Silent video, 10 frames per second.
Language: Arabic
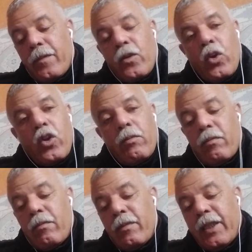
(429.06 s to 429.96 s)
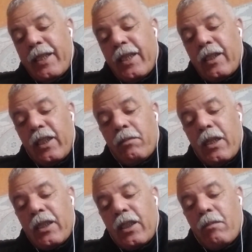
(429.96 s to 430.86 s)
كلهم دايزين اكثر من
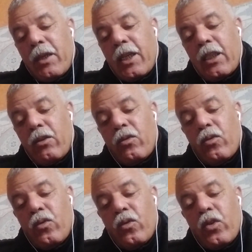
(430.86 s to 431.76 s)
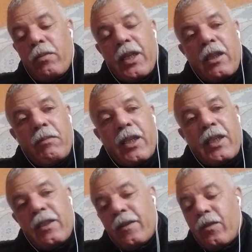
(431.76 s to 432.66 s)
ثلاثه المرات واربعه
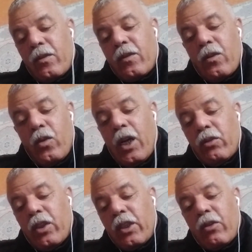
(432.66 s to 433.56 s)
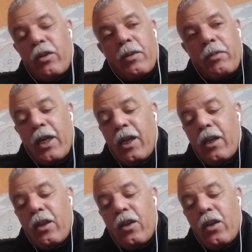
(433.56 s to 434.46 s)
المرات وعاود عطاوهم
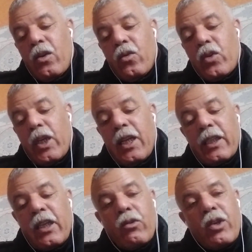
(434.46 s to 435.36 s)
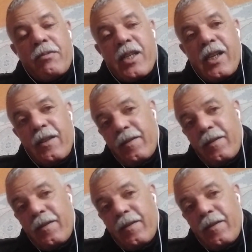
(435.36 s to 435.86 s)
اربعه وكاين اللي عطاو خمسه